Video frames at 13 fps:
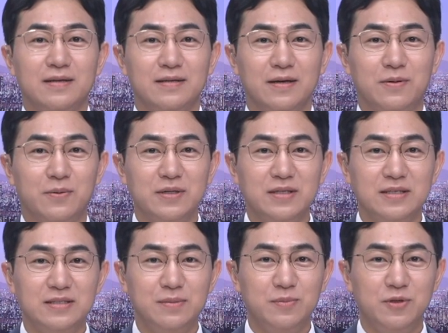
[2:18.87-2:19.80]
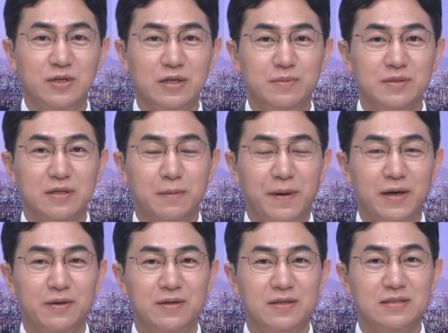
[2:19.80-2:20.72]
네, 오는 이십육일부터
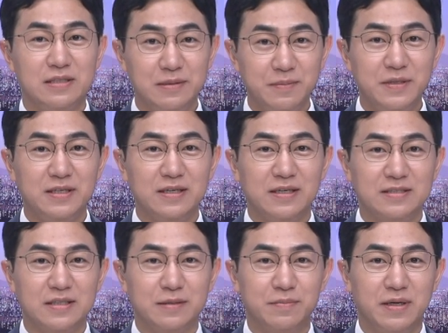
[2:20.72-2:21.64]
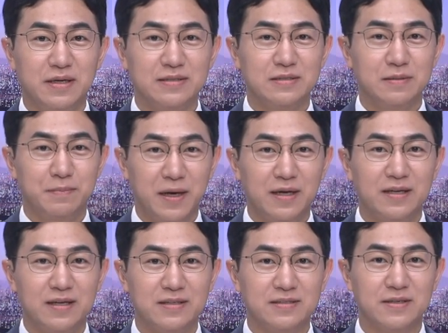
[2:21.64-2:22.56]
팔월 십일일까지 프랑스
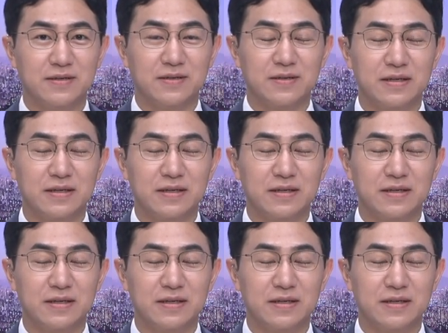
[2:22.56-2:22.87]
파리에서